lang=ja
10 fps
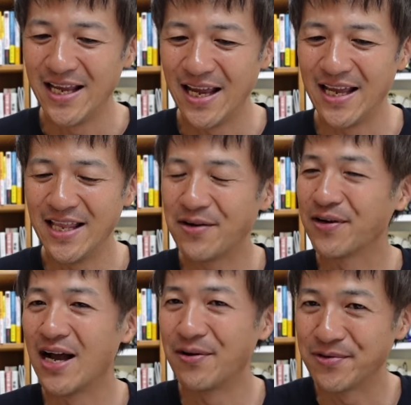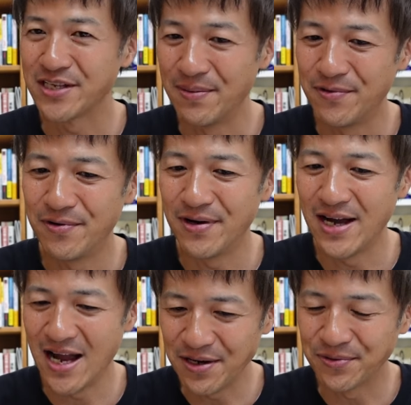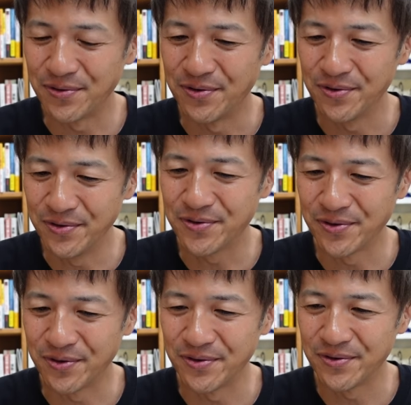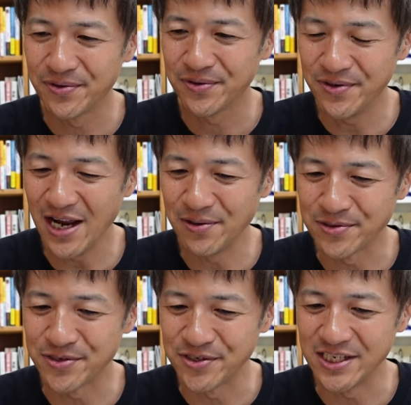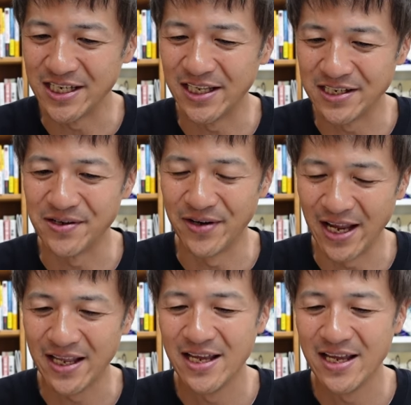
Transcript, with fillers: なる可能性もあるということぐらいの数字ですよね。